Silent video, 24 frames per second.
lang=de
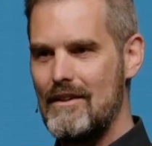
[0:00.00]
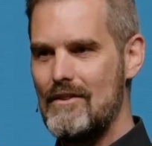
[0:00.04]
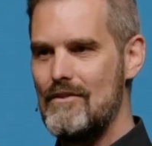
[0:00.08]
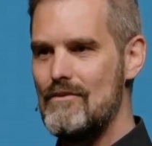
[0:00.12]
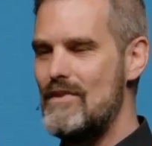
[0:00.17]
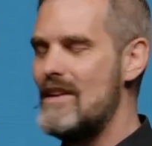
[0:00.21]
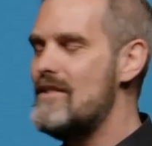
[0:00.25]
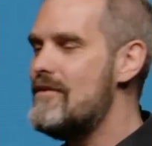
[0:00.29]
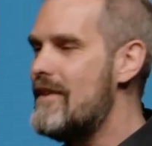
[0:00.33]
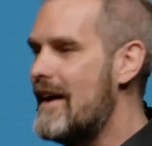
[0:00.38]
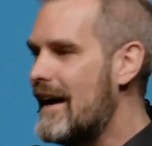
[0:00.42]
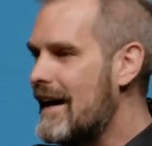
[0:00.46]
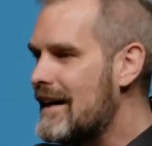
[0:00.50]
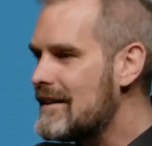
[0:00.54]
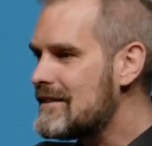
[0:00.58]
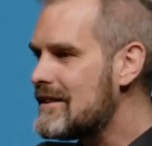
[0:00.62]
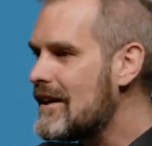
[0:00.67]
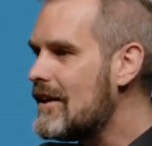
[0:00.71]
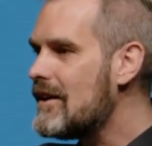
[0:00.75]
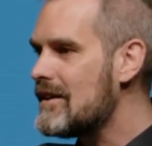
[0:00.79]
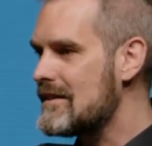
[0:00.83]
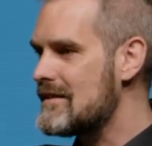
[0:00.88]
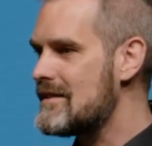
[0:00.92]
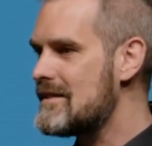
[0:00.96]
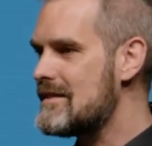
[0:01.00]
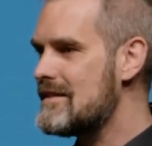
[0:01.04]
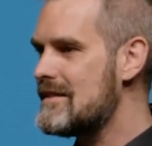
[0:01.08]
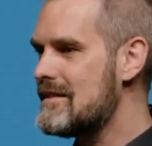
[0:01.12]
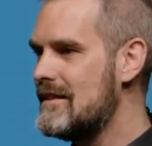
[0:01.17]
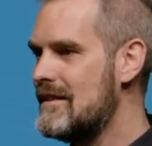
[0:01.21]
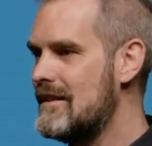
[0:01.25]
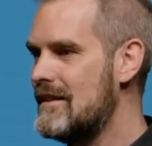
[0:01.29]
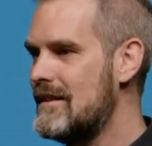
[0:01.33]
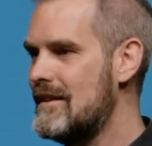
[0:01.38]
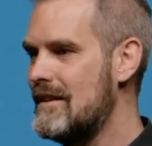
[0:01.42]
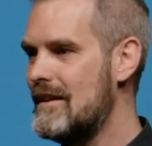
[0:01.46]
Wie wäre das,
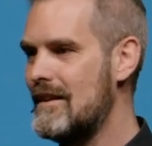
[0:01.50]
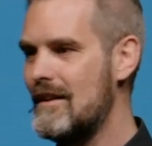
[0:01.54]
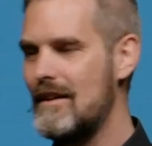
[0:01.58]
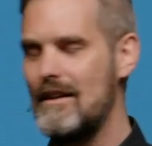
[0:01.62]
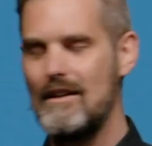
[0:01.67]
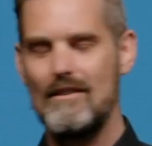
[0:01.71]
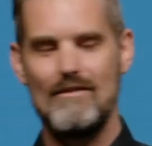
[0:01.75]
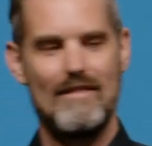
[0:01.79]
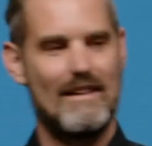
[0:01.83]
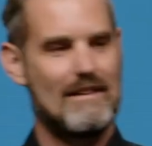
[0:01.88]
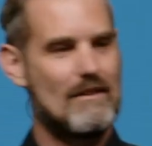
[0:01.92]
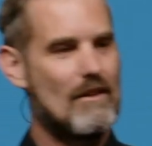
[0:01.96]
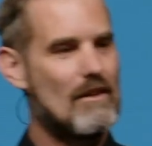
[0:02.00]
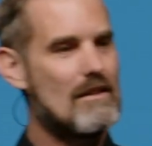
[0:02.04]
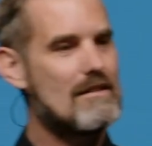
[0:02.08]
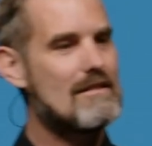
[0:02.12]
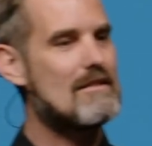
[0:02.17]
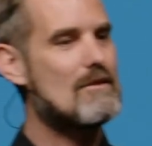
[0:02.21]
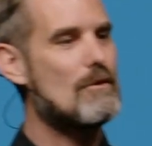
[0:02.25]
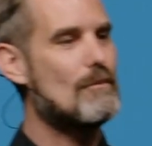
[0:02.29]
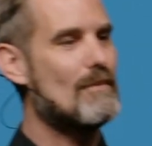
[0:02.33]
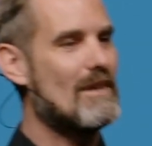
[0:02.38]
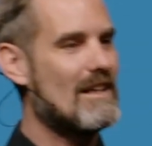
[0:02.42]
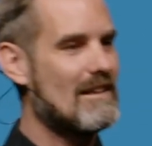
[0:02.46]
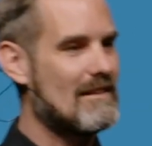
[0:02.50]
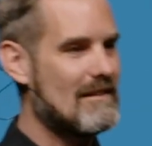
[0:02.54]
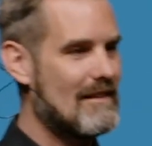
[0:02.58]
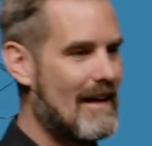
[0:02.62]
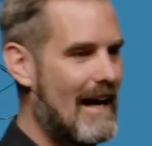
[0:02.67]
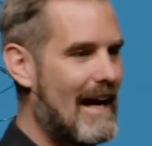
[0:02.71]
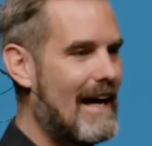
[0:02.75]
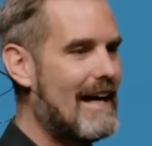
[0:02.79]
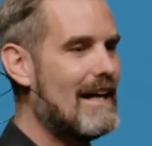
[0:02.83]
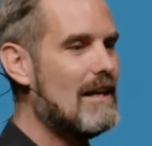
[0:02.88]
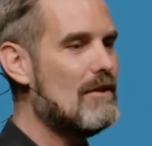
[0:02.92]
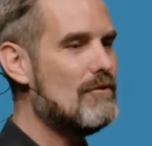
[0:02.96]
wenn das zu einem
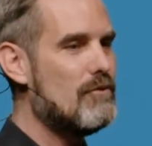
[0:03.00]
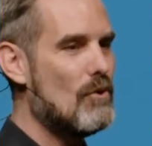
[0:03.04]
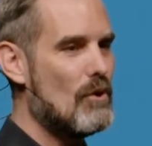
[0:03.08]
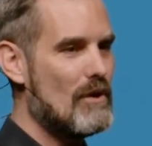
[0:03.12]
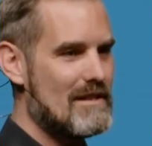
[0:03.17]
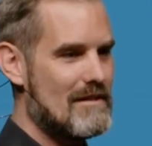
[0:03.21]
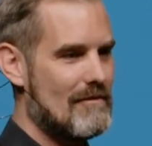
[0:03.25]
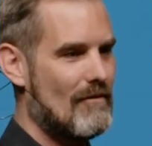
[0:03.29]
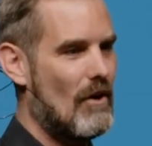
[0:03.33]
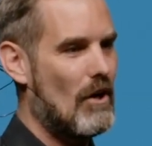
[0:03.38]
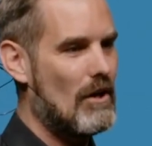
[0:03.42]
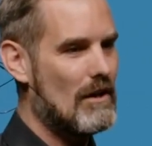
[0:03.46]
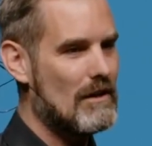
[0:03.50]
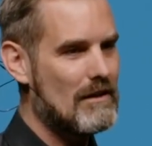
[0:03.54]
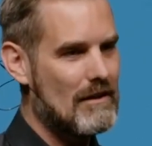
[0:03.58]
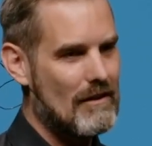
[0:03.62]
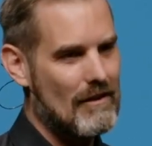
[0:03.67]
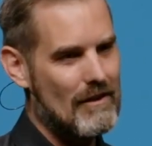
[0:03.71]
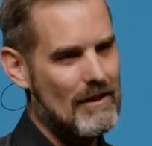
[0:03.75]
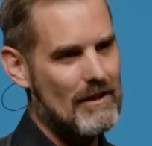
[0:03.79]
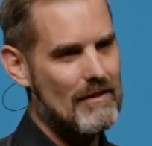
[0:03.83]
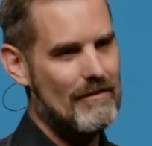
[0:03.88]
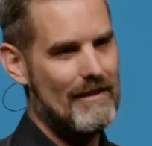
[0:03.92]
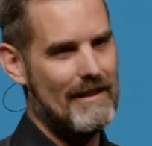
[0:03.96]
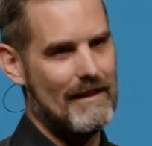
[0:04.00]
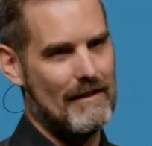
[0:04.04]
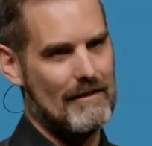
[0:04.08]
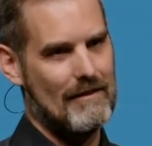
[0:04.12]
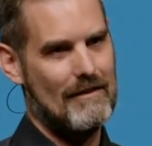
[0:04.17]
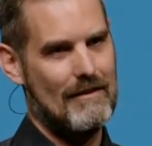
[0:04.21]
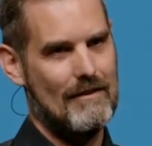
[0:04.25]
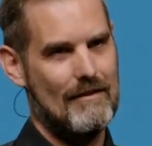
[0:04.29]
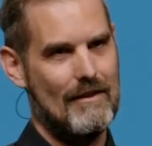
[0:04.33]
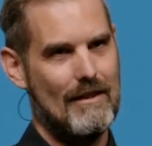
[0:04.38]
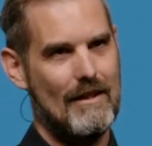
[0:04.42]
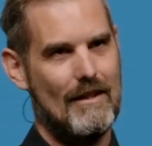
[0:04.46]
Teil von unserem Alltag
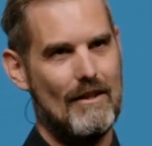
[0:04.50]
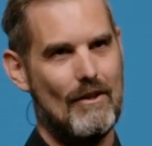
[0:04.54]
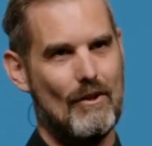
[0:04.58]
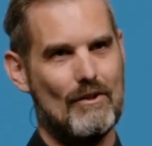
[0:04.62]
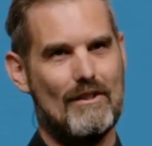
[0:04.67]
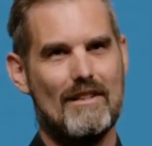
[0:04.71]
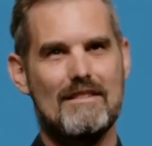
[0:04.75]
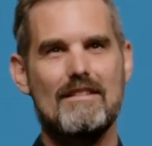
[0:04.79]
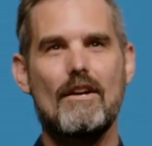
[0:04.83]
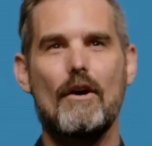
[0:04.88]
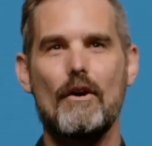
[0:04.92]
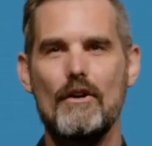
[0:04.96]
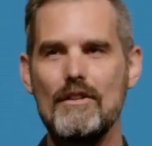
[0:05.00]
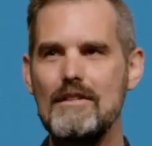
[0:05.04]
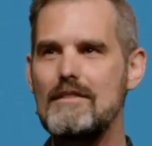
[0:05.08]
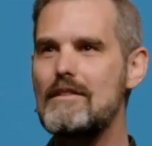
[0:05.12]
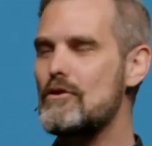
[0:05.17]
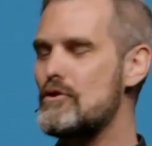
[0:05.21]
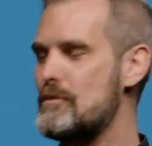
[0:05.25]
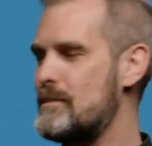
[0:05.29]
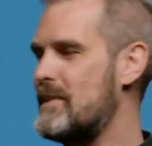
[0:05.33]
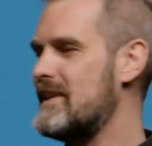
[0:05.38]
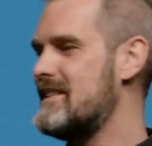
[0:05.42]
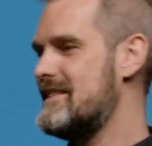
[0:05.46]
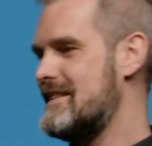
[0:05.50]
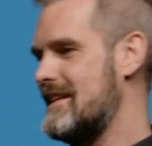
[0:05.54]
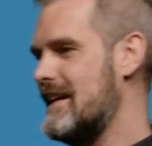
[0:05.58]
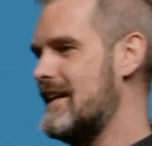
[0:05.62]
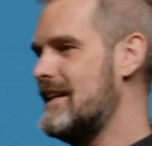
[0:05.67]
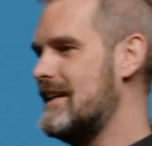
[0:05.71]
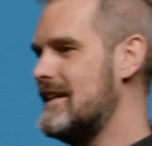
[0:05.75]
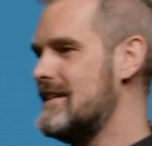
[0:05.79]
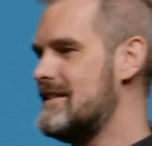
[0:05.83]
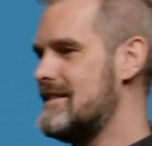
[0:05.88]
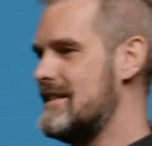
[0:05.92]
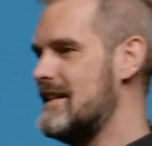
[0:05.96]
wird? Und das können so
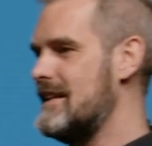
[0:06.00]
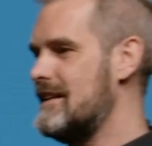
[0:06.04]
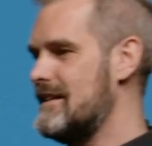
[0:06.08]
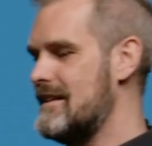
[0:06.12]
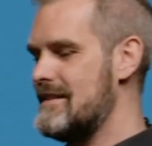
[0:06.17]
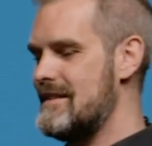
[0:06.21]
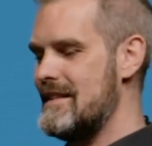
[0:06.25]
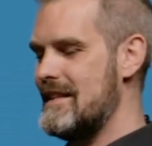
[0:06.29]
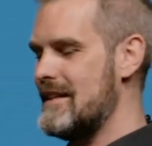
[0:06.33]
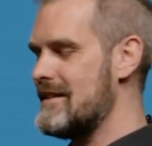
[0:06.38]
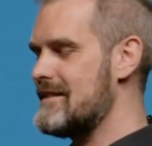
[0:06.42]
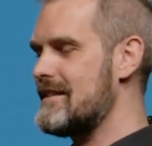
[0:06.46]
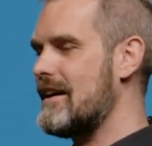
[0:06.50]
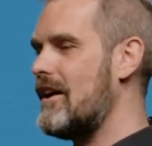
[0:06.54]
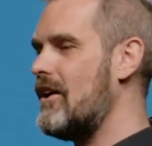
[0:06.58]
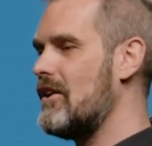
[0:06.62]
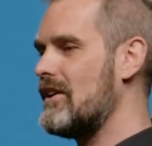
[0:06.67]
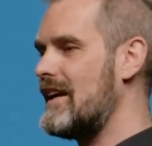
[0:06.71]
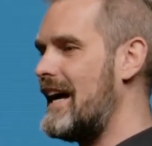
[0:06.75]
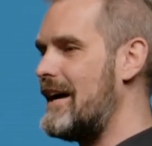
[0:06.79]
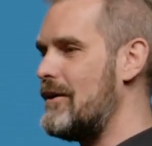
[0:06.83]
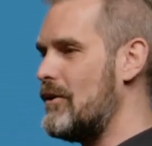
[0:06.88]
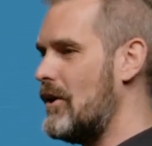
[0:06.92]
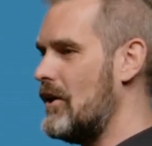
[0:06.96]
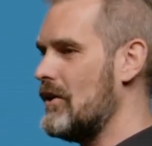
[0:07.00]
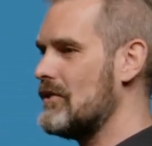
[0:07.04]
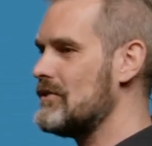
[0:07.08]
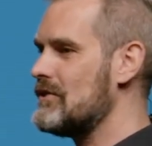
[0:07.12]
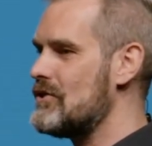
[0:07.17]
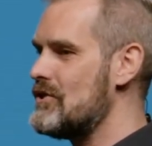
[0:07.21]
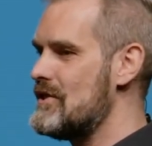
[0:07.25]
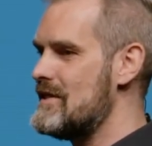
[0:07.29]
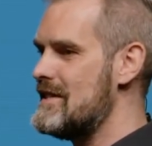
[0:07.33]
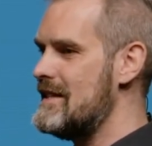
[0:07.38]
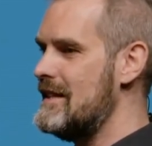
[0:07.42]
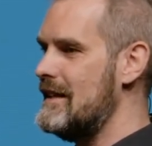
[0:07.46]
spezielle Zeiten sein. Es kann auch
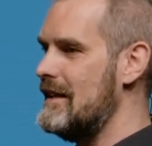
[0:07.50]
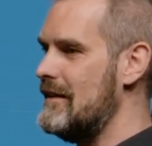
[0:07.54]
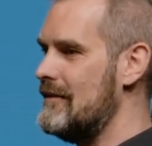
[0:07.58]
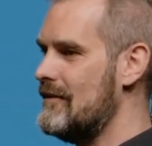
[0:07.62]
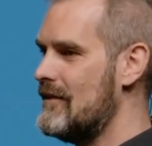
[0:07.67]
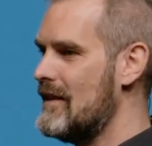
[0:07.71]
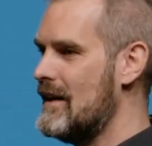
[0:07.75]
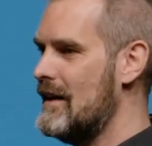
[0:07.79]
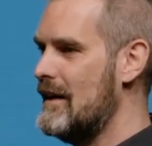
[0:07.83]
anders sein.